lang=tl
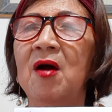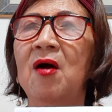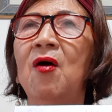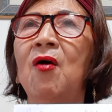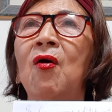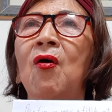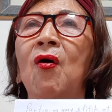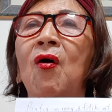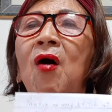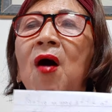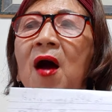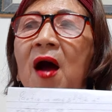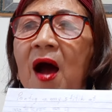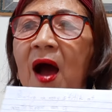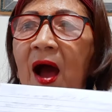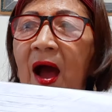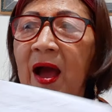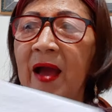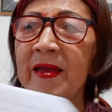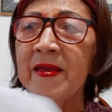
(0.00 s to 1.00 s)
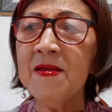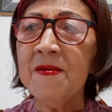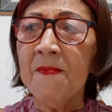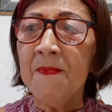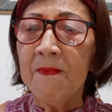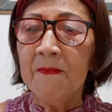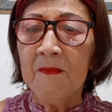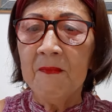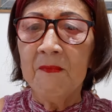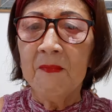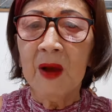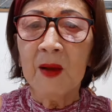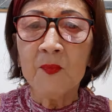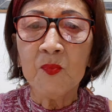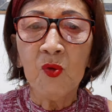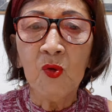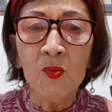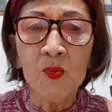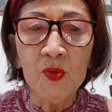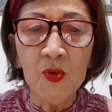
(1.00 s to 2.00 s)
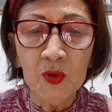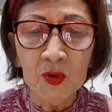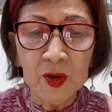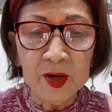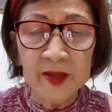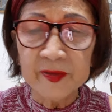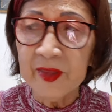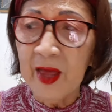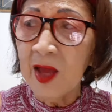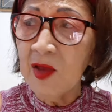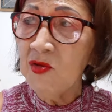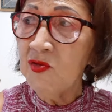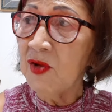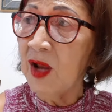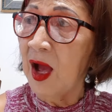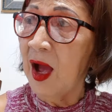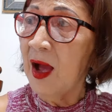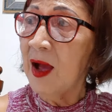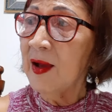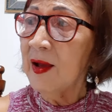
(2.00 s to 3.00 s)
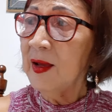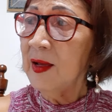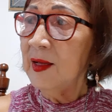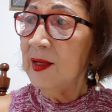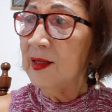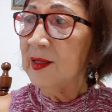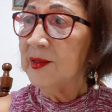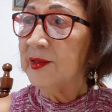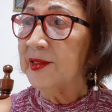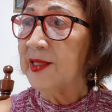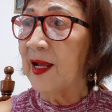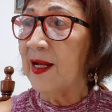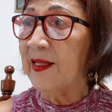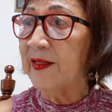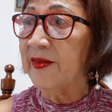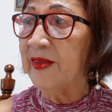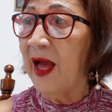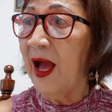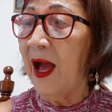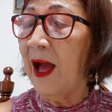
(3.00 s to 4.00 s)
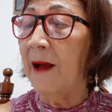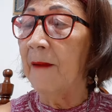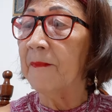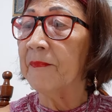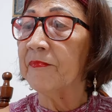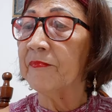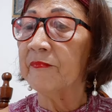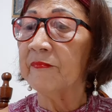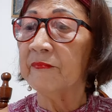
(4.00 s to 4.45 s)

oh, ay magbubuo na tayo ng salita.